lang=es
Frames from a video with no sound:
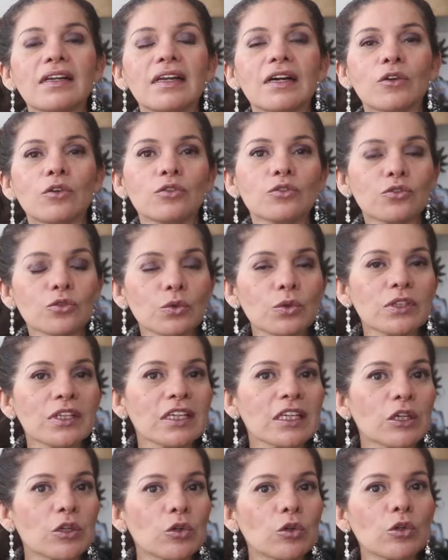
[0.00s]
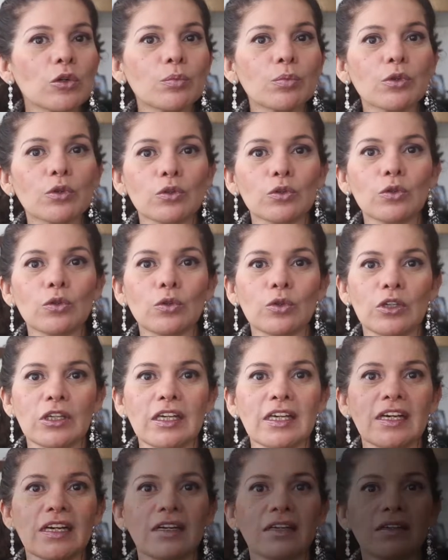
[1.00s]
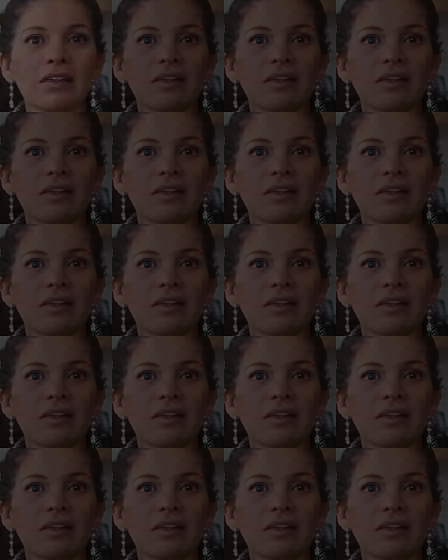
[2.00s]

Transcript: la consulta de coloproctología.